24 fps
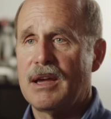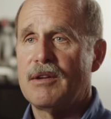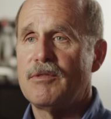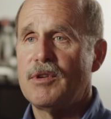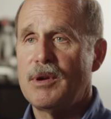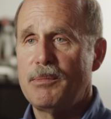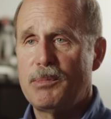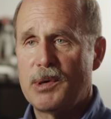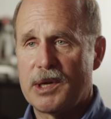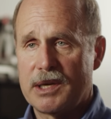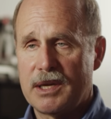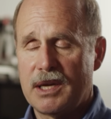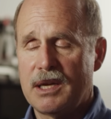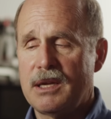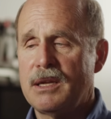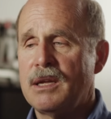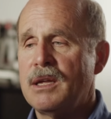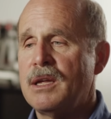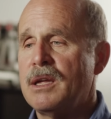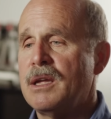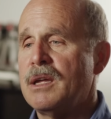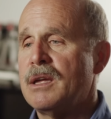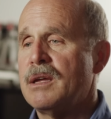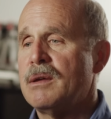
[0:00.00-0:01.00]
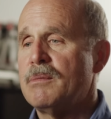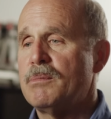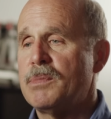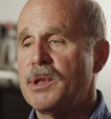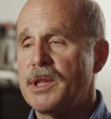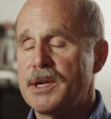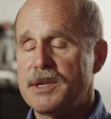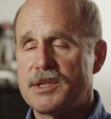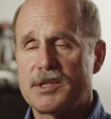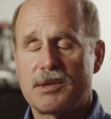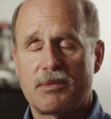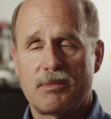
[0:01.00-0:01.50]
que todos nosotros
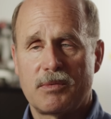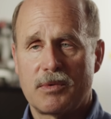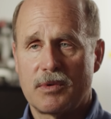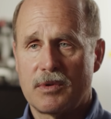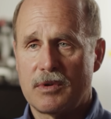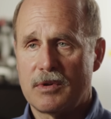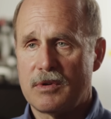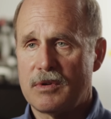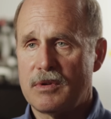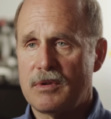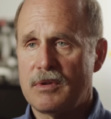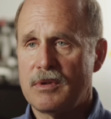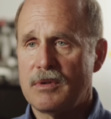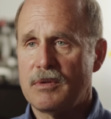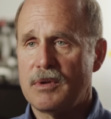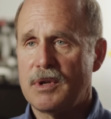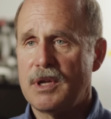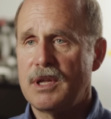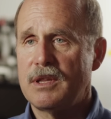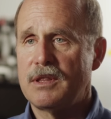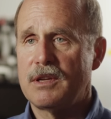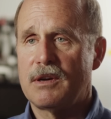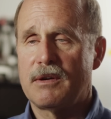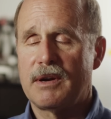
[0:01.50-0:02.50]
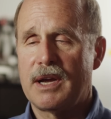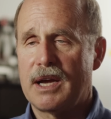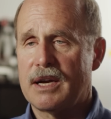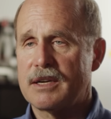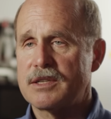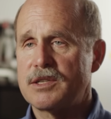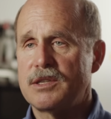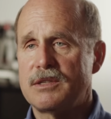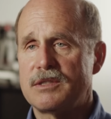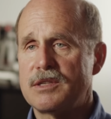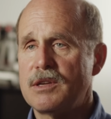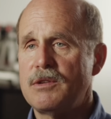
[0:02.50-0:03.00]
y nuestras acciones
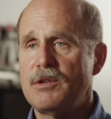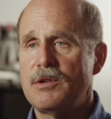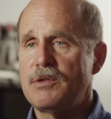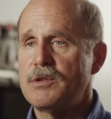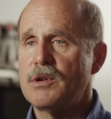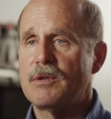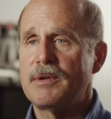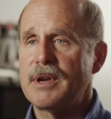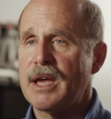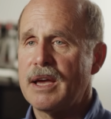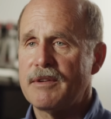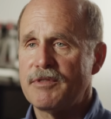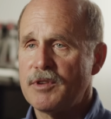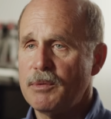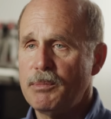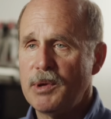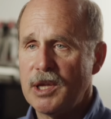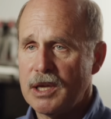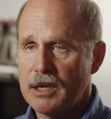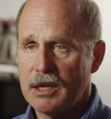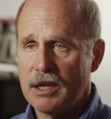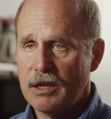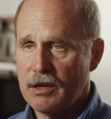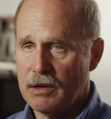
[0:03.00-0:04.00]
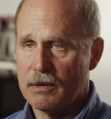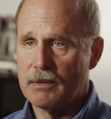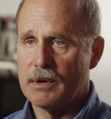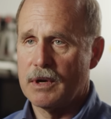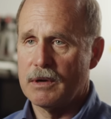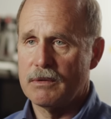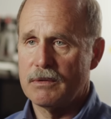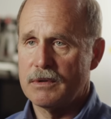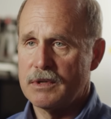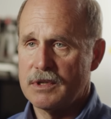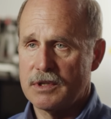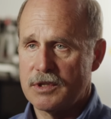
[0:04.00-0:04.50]
desempeñamos un papel y no hace
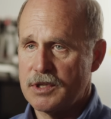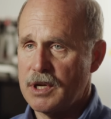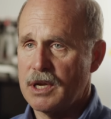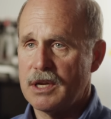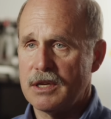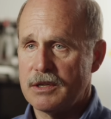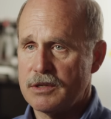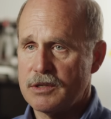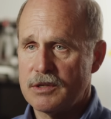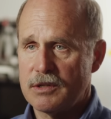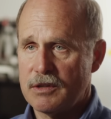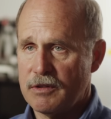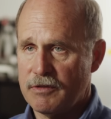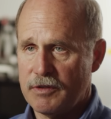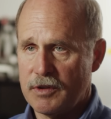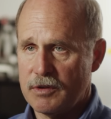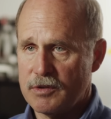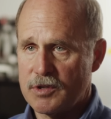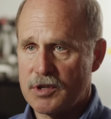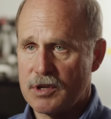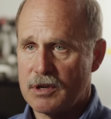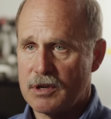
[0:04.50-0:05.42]
falta ser un héroe para